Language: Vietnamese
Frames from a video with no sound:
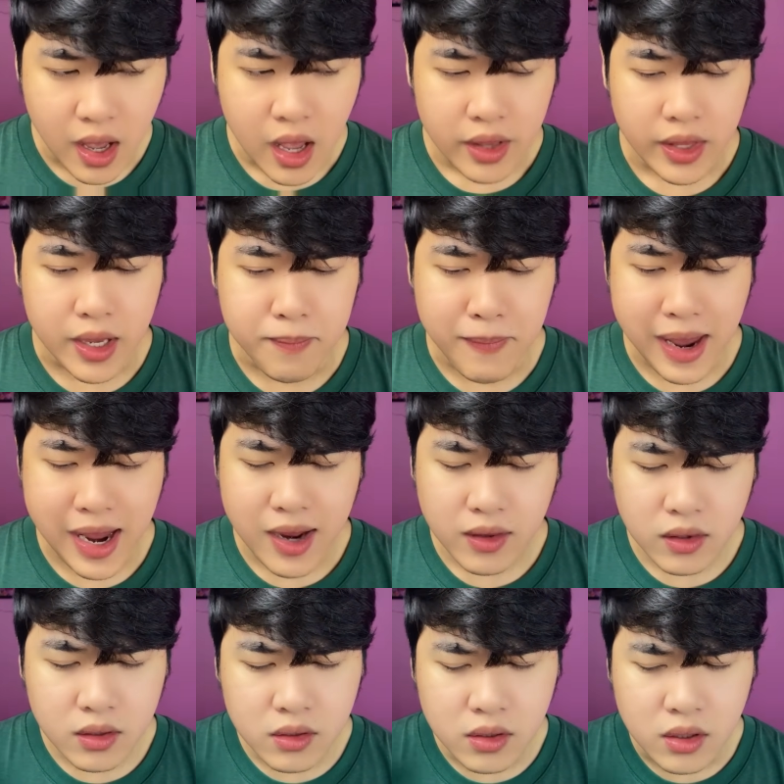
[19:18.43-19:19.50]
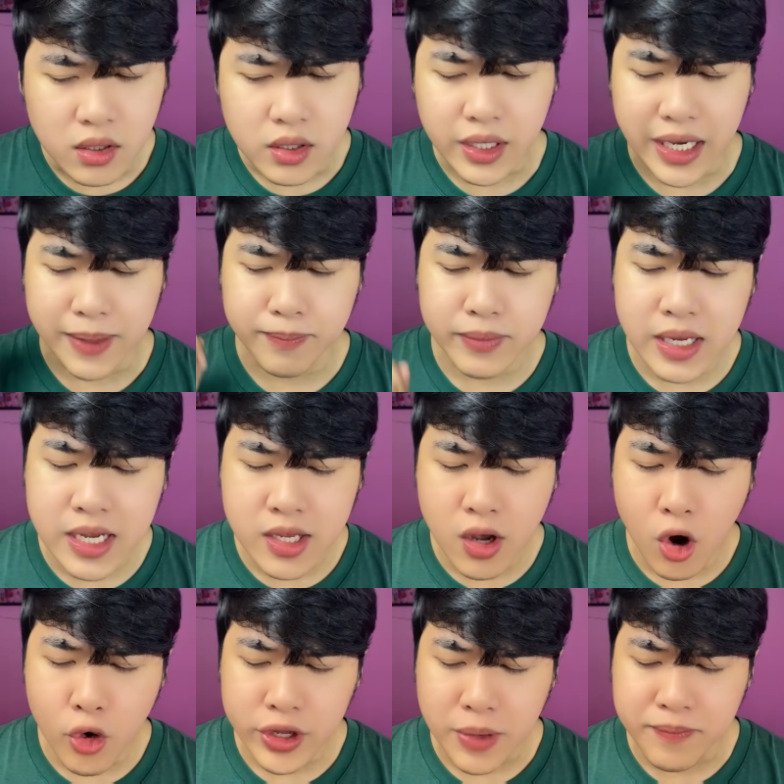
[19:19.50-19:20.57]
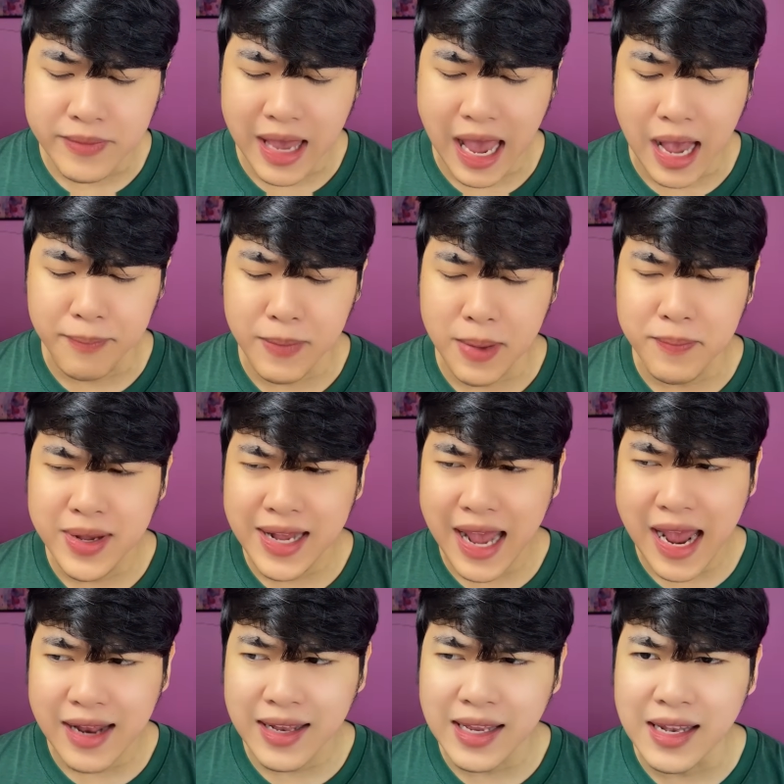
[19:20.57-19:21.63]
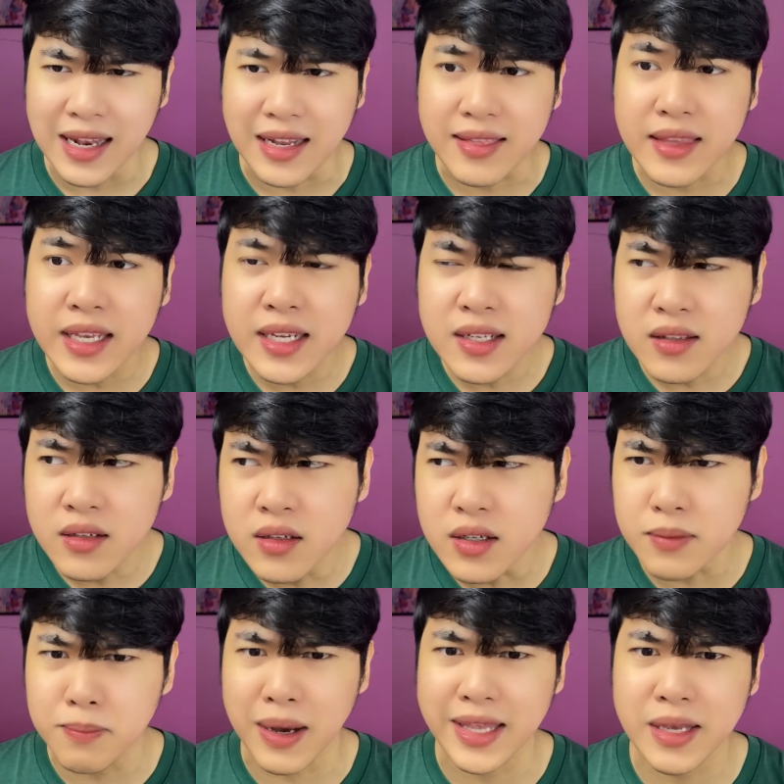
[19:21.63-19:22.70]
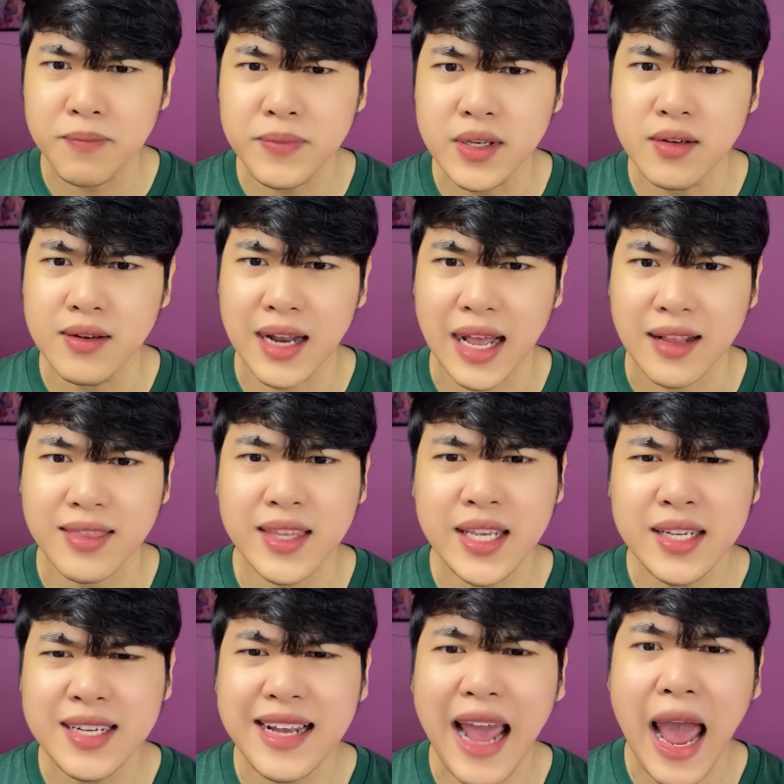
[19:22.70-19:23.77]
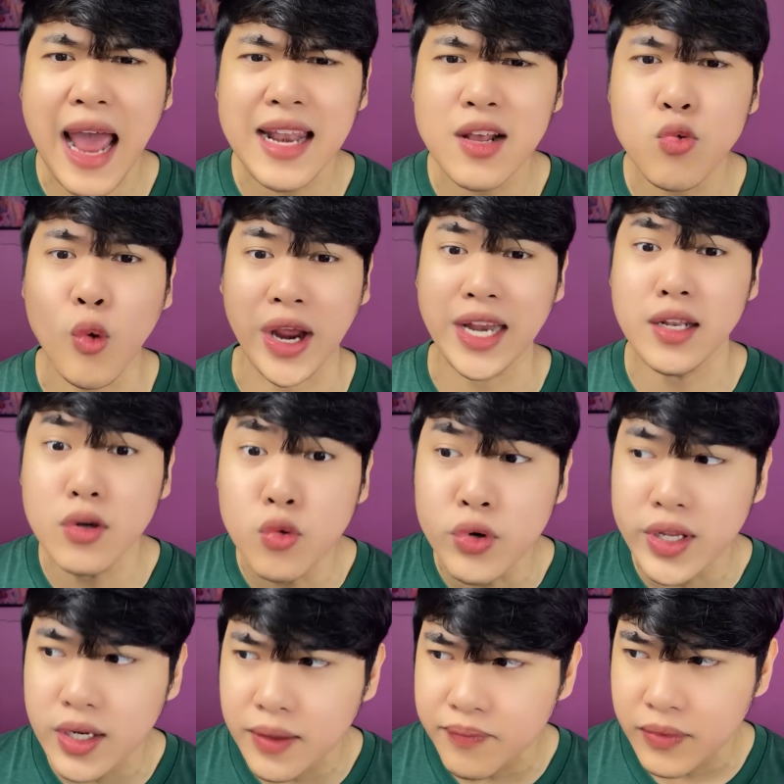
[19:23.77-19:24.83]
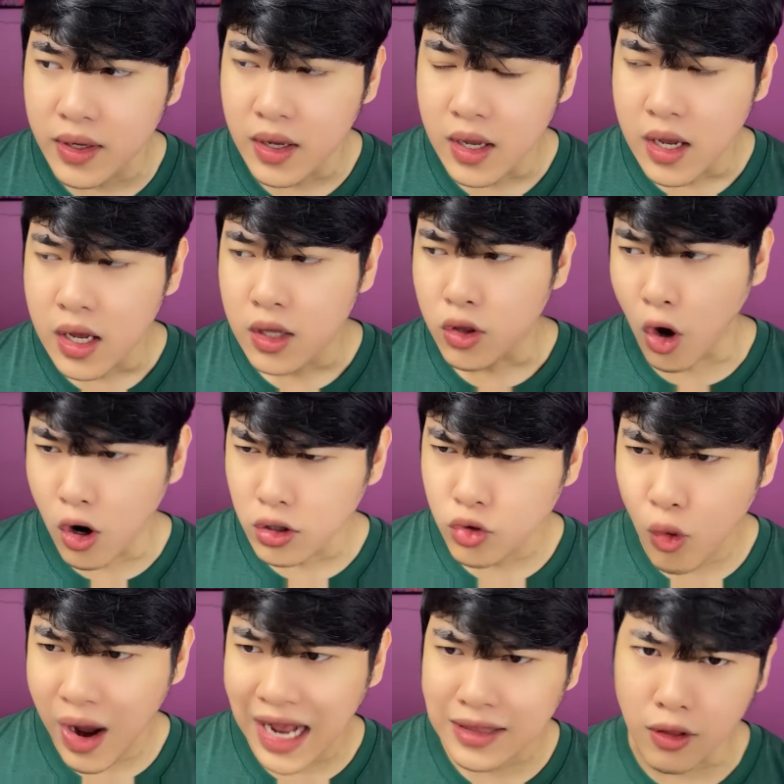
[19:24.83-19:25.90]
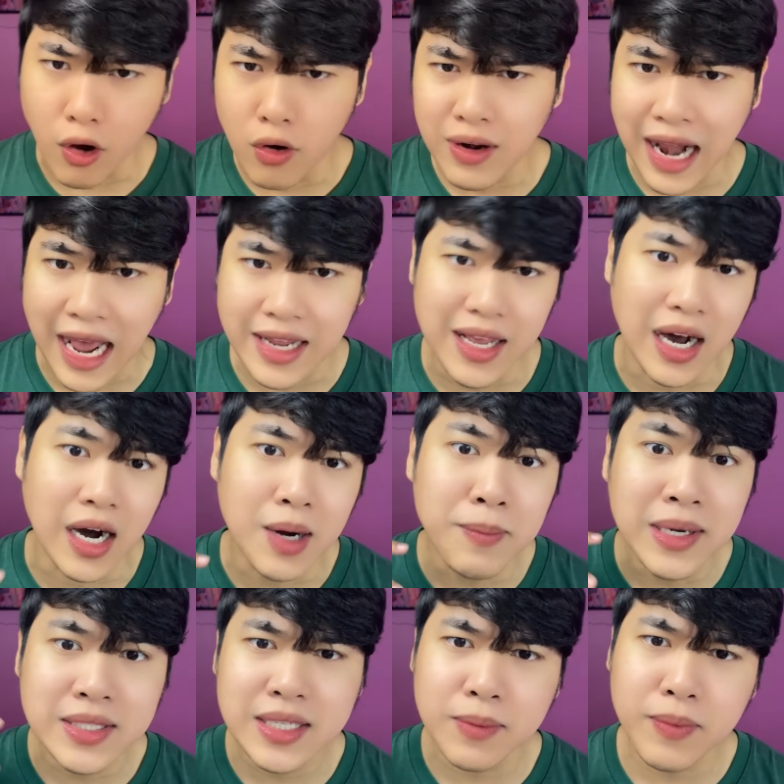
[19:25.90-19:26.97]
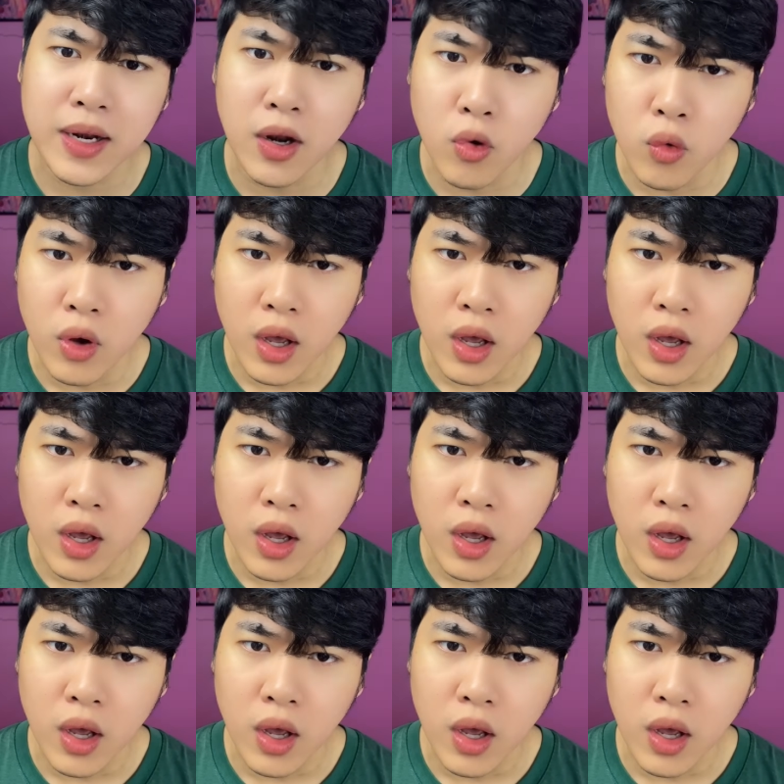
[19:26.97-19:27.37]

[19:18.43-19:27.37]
Thì mẹ chưa kịp đi vô trong nhà, mẹ mới nghe thấy là tiếng nước mà giống như là tiếng cá nó quẩy đuôi đó, tỏn qua tỏn lại ở bên trong cái lu.